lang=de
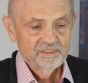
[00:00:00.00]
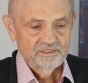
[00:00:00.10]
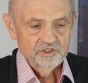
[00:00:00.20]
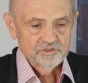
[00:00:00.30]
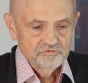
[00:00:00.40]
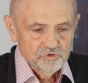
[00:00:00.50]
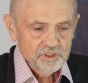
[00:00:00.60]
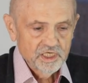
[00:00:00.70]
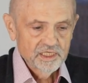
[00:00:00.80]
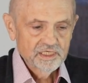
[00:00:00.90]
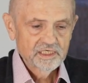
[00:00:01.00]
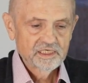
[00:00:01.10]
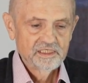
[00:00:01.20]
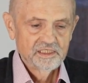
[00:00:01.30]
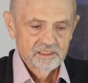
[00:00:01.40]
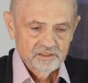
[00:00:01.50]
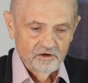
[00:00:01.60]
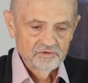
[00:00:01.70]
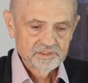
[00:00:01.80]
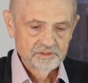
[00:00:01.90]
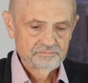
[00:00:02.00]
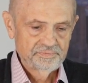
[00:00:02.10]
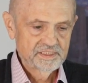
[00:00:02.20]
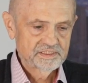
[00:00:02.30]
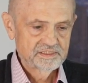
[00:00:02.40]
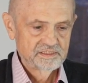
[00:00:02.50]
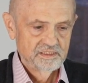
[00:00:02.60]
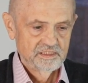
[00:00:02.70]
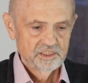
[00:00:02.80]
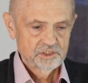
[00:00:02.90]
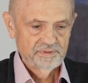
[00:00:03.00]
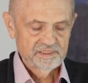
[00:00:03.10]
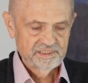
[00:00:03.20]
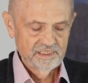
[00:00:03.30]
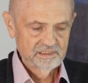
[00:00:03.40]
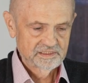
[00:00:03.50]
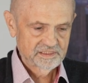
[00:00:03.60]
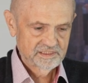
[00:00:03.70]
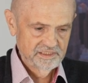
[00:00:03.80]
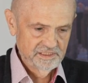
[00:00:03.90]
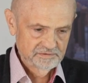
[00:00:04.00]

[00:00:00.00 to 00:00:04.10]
Das war wirklich ganz etwas Spezielles.